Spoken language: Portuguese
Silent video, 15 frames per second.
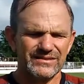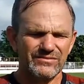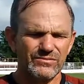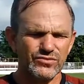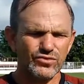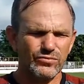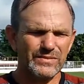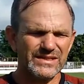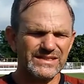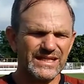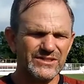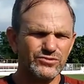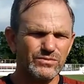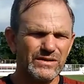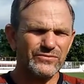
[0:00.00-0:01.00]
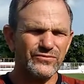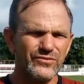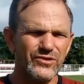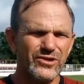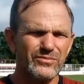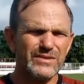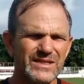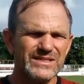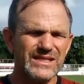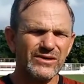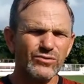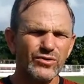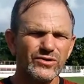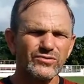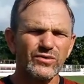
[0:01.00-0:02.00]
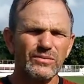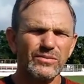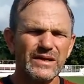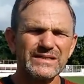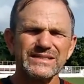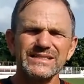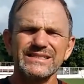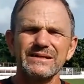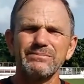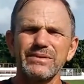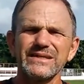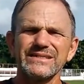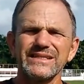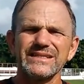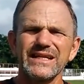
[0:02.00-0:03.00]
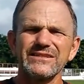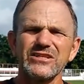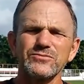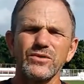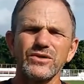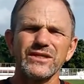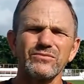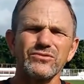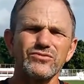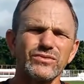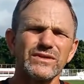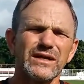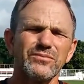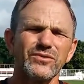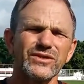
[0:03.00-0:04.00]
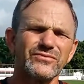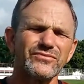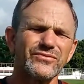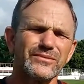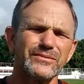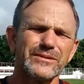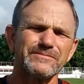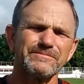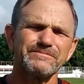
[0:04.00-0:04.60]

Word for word: vamos começar de uma forma e de acordo com a partida se apresentar nós podemos mudar para outra forma.